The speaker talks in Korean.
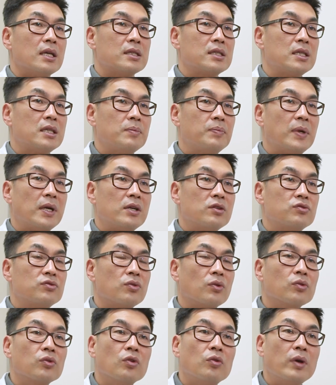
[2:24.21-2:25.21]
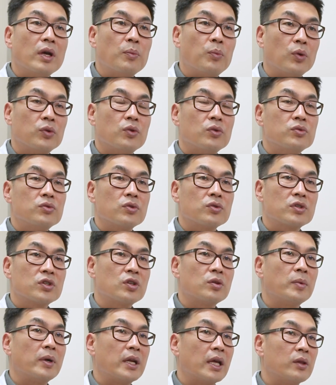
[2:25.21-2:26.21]
7, 8주 정도의 보존적
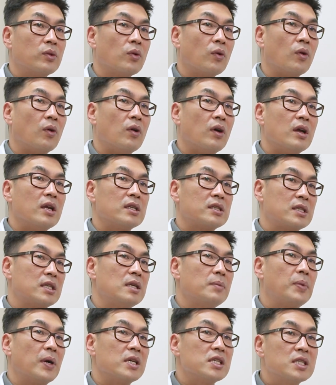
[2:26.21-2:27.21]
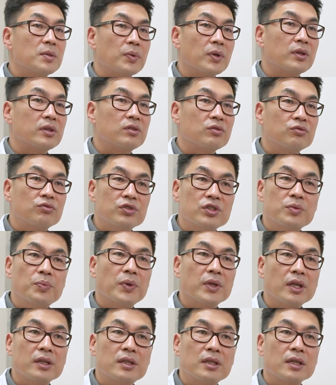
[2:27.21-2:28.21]
치료만 해도 7, 80%,
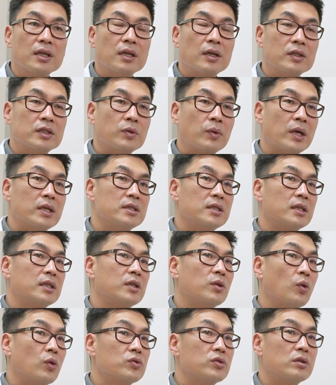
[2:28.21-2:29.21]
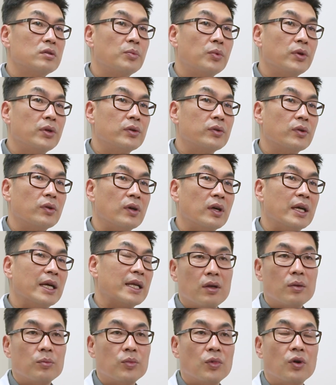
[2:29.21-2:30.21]
90%까지 환자들이 호전을 보이고
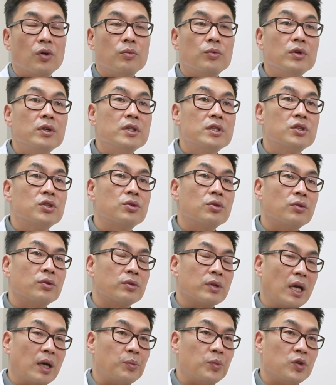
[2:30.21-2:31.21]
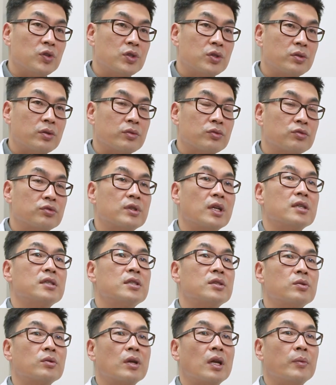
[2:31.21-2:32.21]
뭐 물리치료, 약물치료,
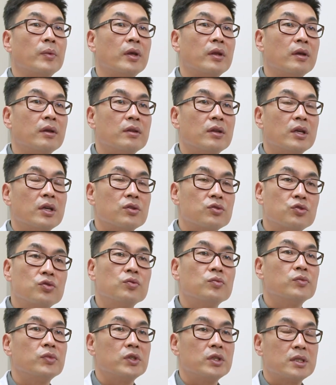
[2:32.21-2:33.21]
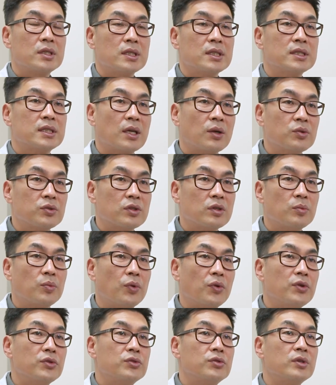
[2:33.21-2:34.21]
주사치료라면 충분히 증세 호전을
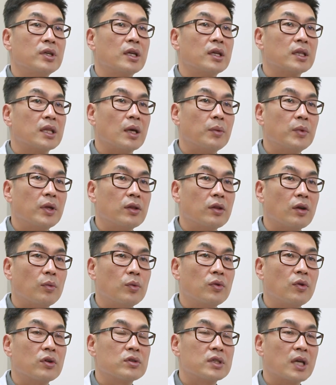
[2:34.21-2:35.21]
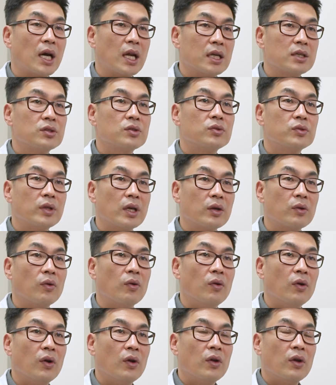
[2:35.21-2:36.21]
보일 수 있기 때문에 너무 걱정 안 하셔도 되고
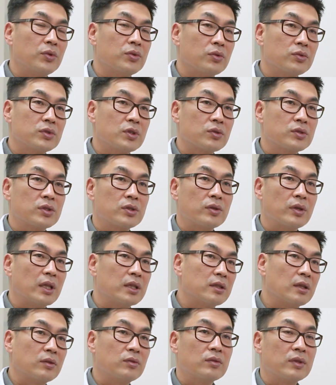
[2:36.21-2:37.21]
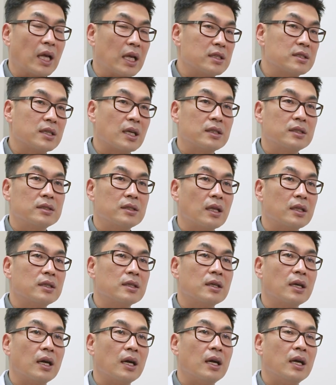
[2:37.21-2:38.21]
보존적 치료 를 했는데도 낫지
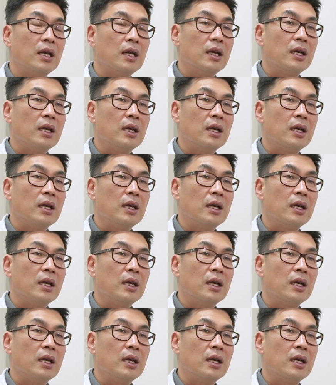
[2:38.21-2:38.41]
않는다든가